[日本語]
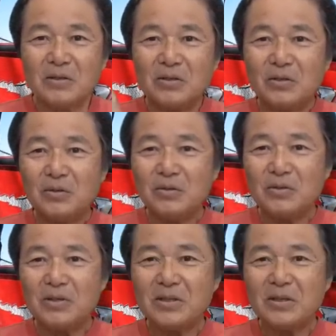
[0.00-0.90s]
中
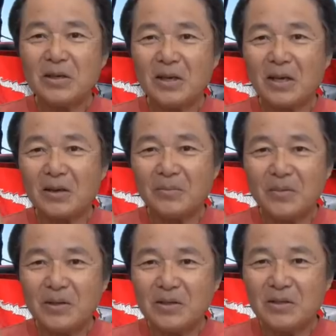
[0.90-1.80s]
心から
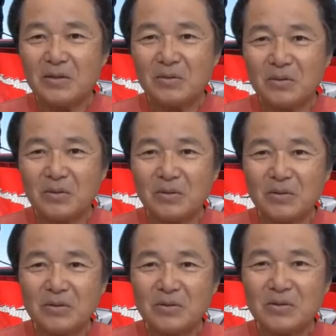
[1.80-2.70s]
右に行く、
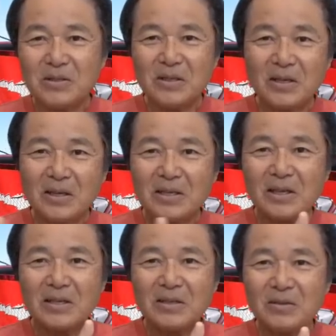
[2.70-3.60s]
中心から
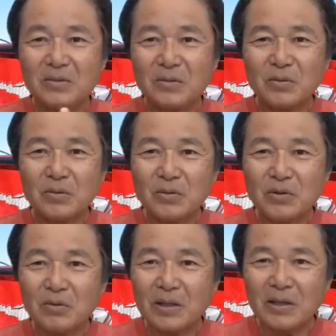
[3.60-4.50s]
左に行く、この距
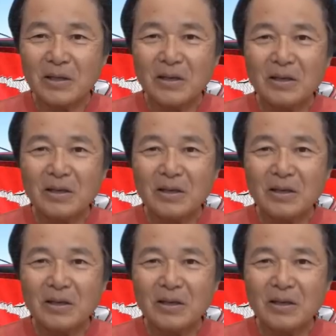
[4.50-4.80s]
離はね、